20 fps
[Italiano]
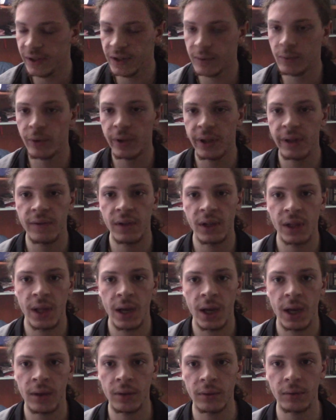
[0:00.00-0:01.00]
si può
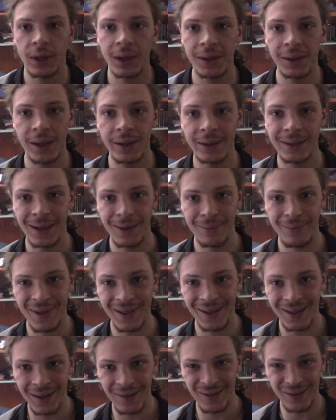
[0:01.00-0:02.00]
dividere
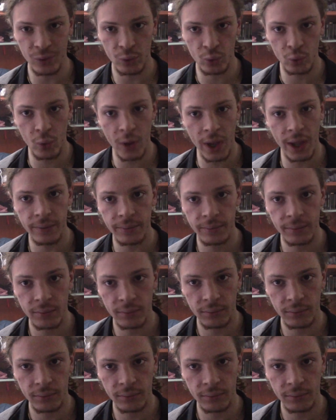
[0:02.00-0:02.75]
tendenzialmente in due